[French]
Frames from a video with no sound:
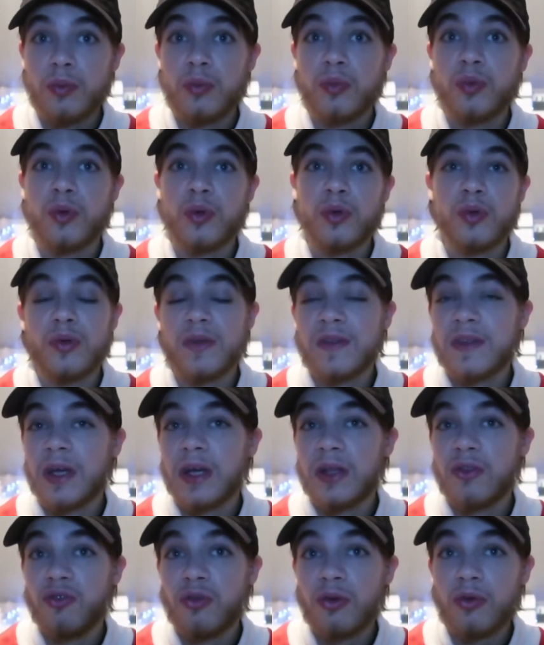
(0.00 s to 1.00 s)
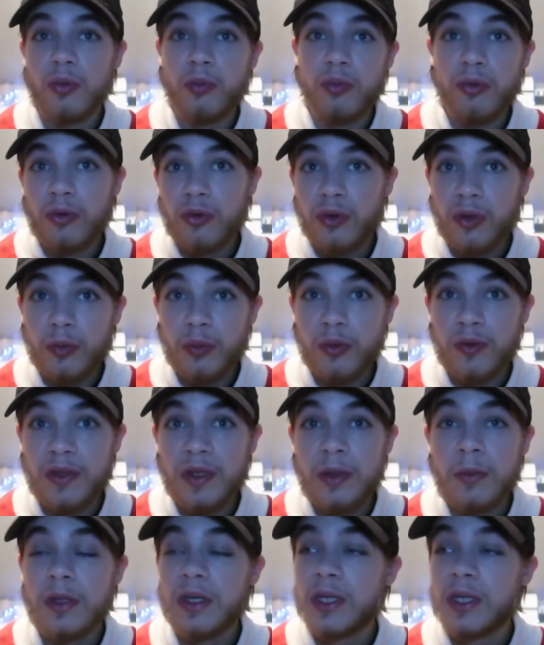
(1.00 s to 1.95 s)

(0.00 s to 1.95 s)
pour que ça dure le plus longtemps possible